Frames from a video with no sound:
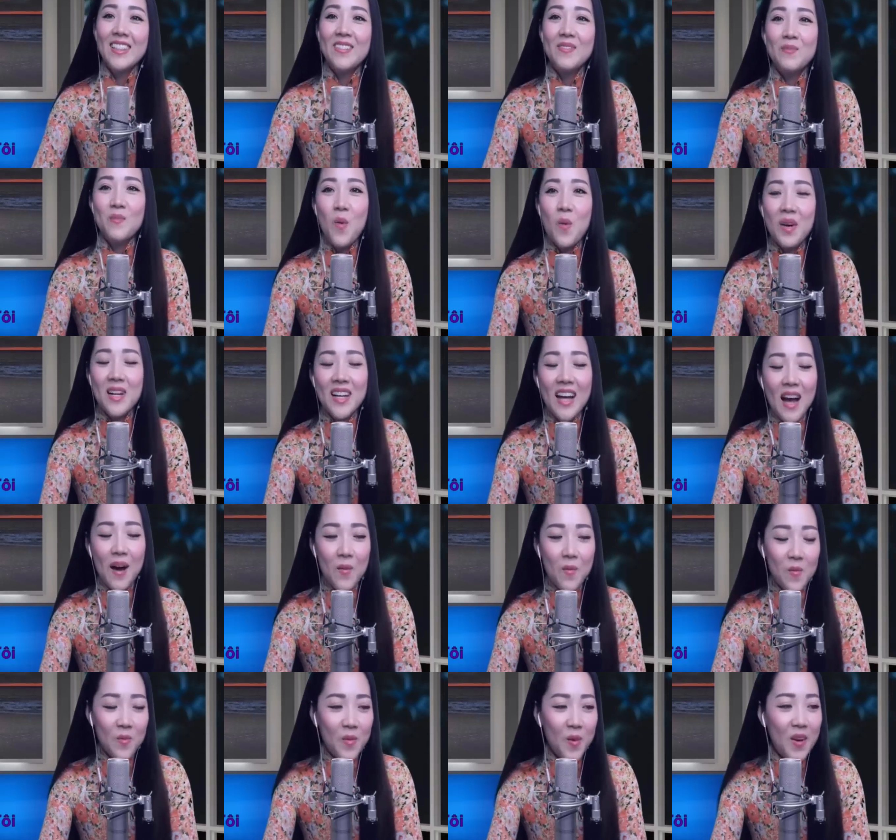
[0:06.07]
Một người
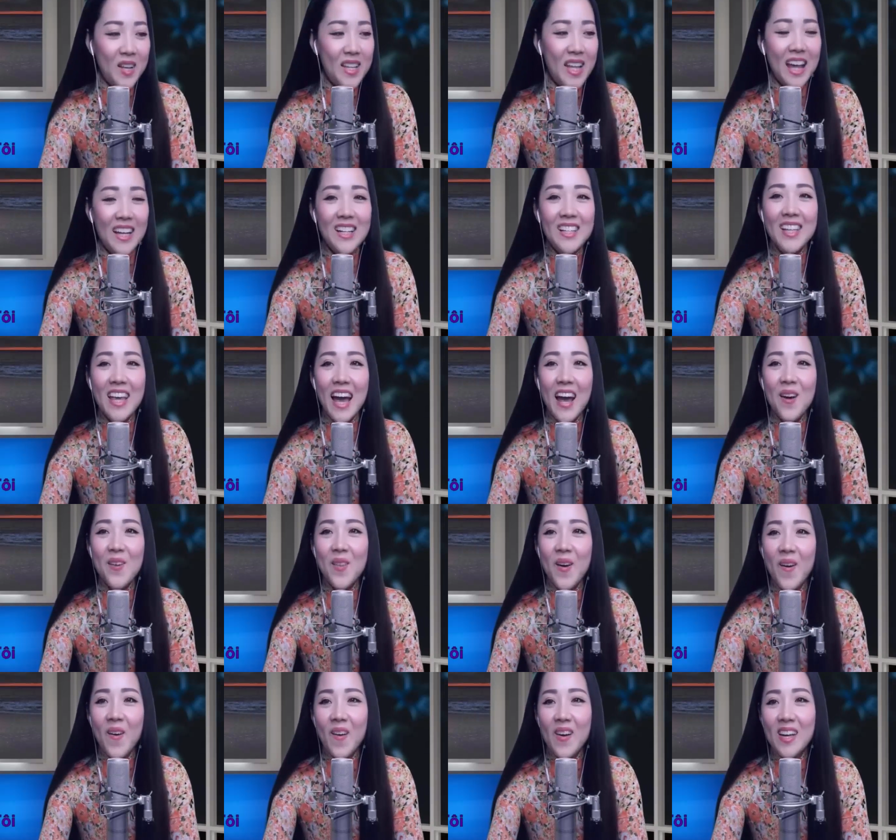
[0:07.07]
ông ngồi dạy đứa cháu
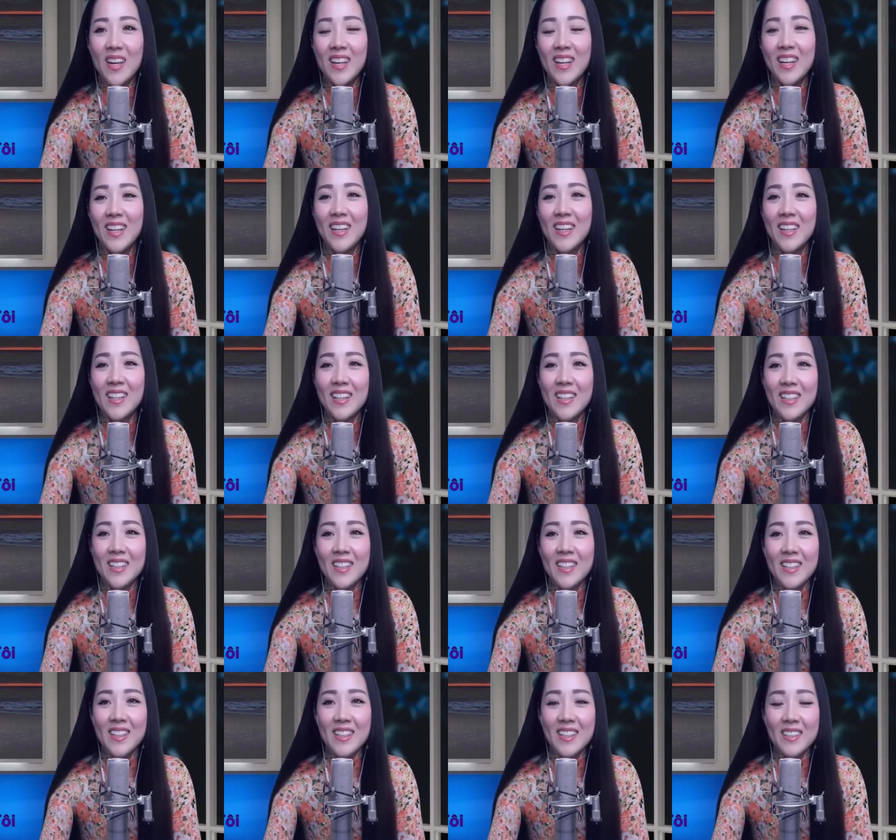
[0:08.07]
thôi
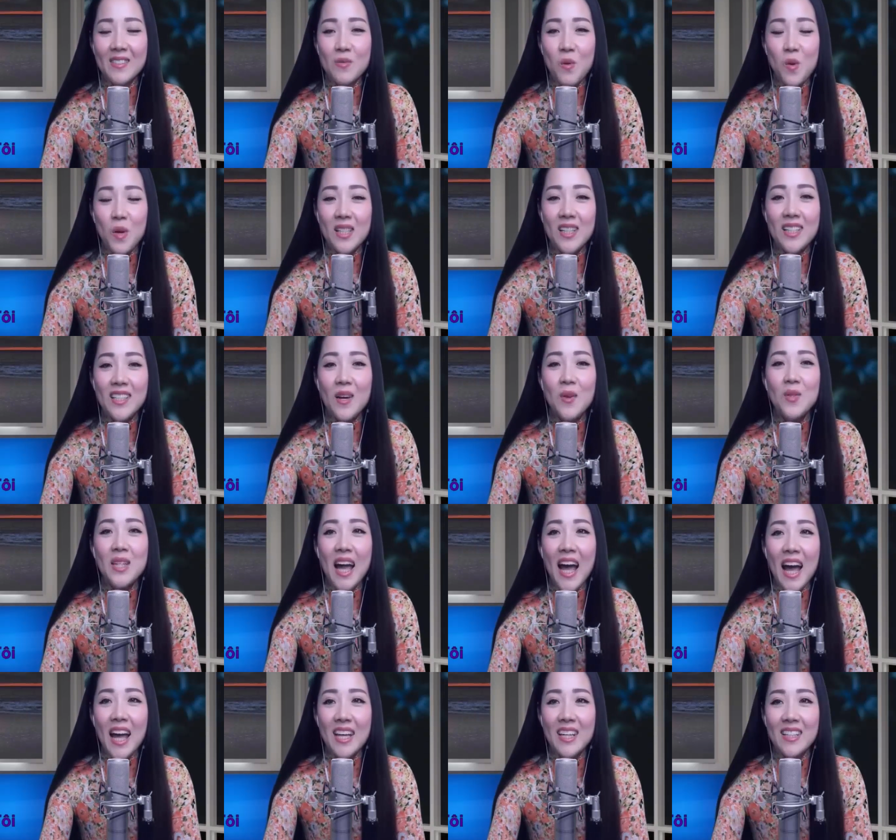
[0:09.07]
à, Một cái đứa cháu
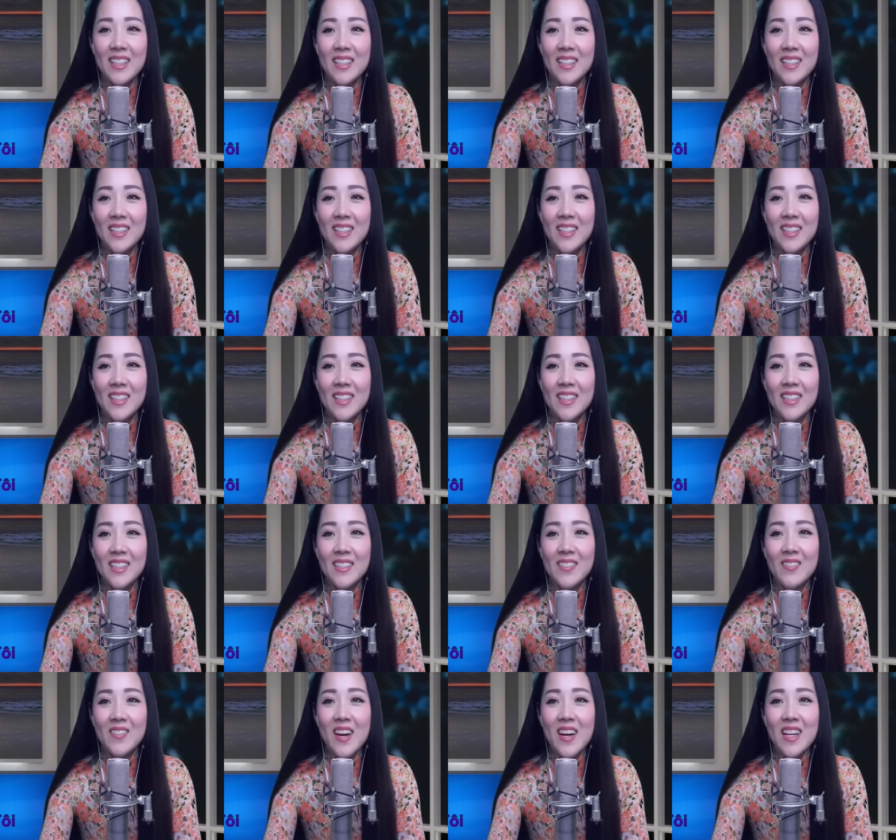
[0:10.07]
trai
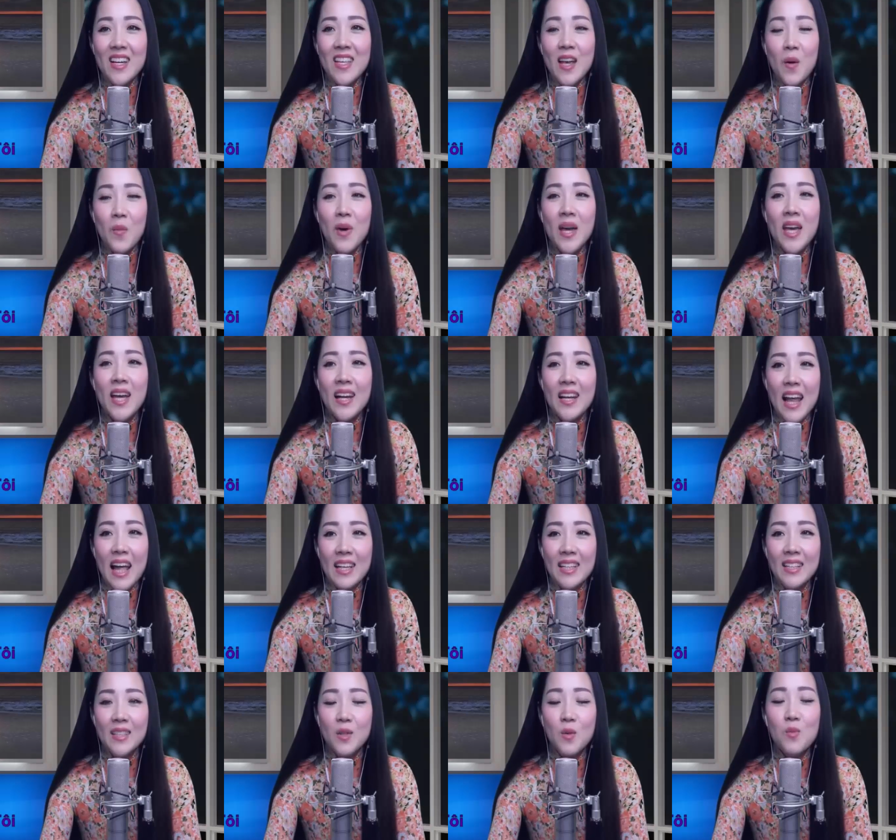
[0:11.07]
Với cái giọng hiền
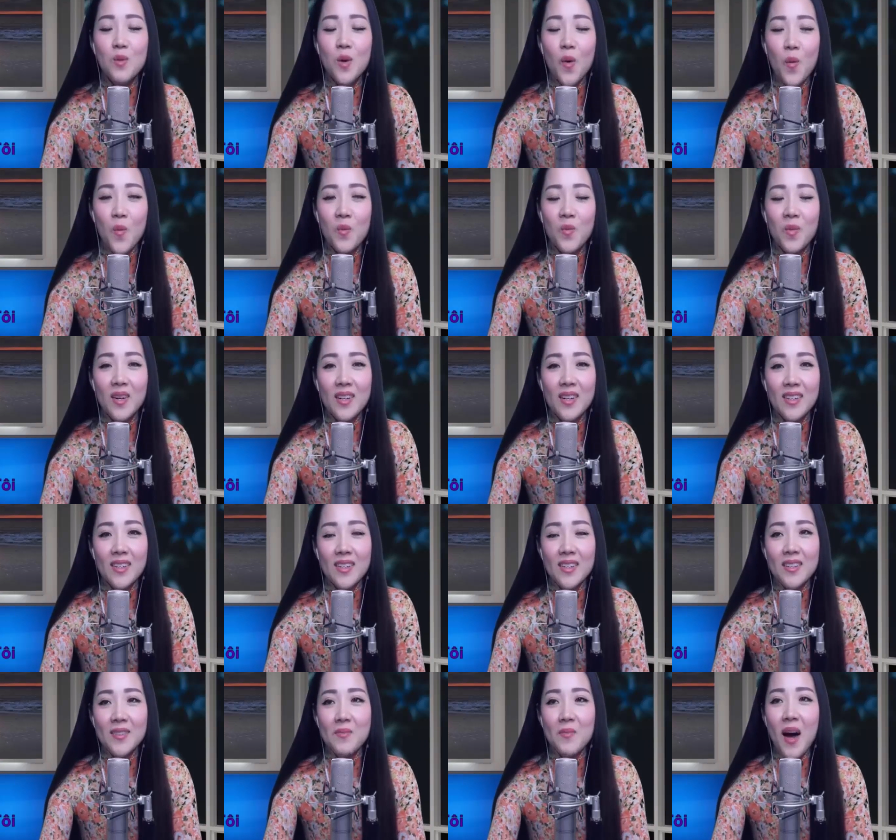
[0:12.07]
lành rung rung
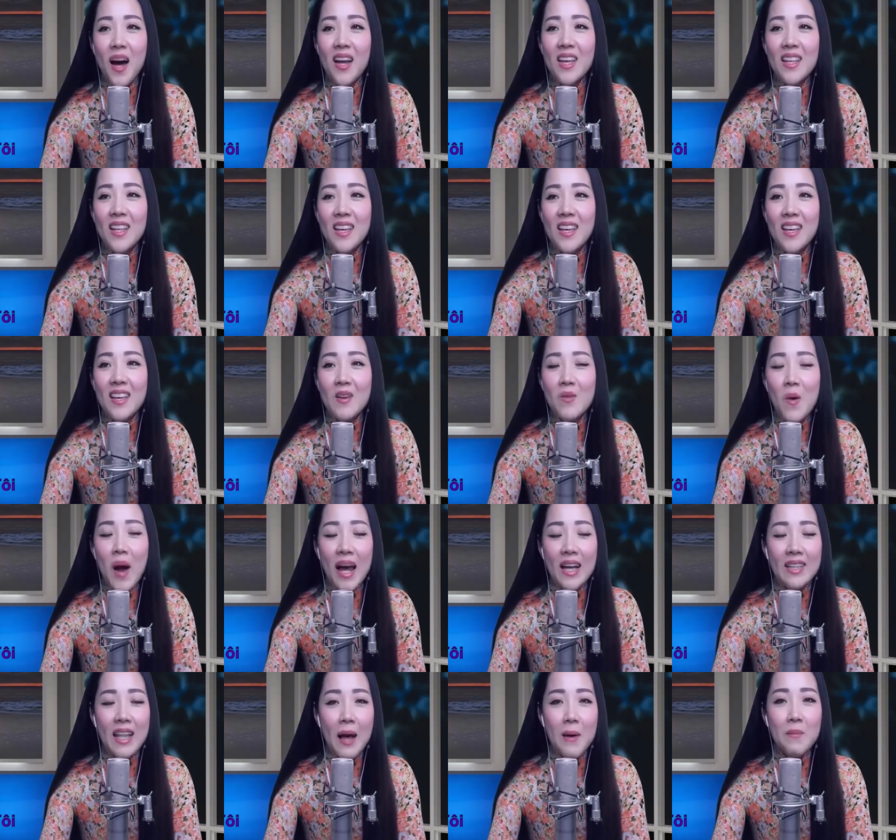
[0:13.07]
Bởi vì
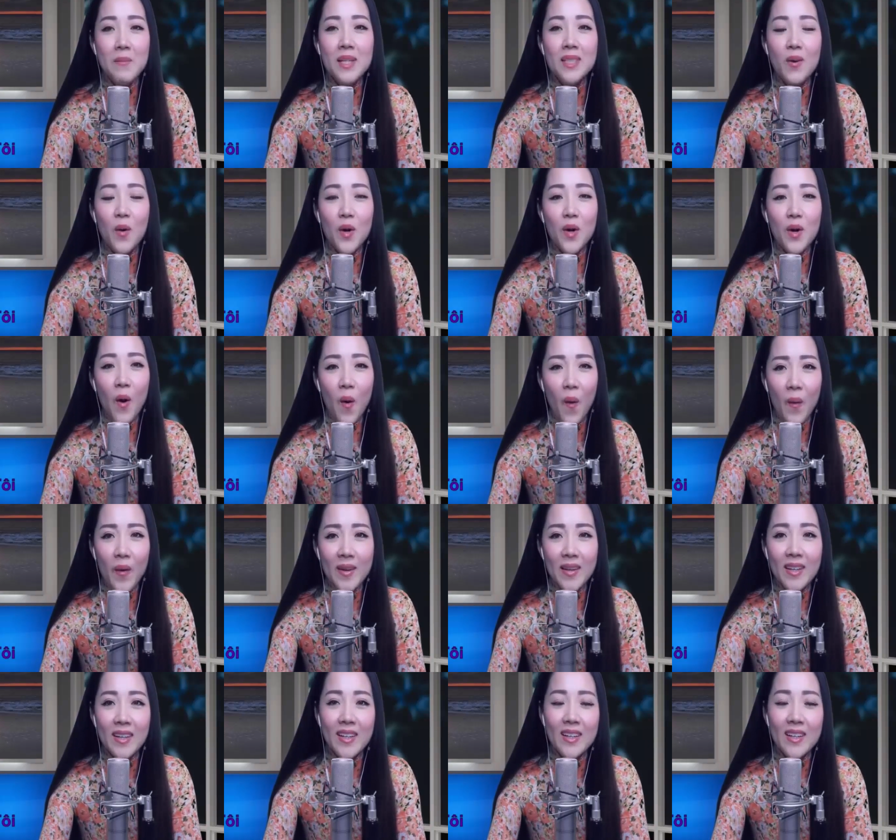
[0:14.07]
ngoài 80 tuổi rồi